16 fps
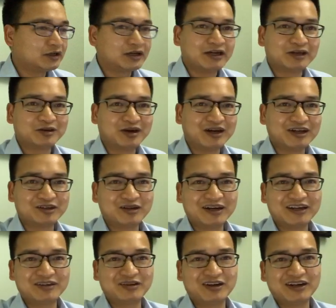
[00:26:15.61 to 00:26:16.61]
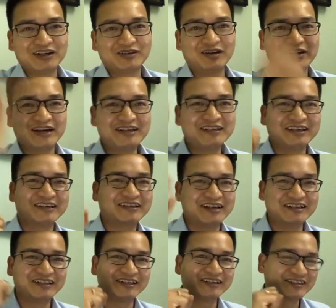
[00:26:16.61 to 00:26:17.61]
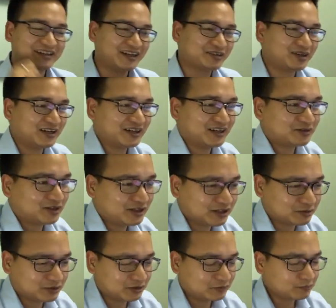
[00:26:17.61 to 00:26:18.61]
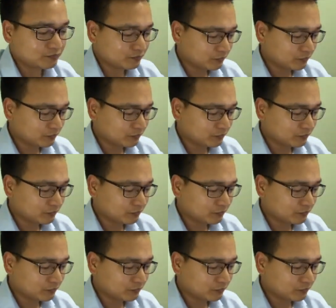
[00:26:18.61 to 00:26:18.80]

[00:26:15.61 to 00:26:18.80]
Hay quá, hay quá, hay quá, hay quá. Catching, catching, hay quá, hay quá, hay quá.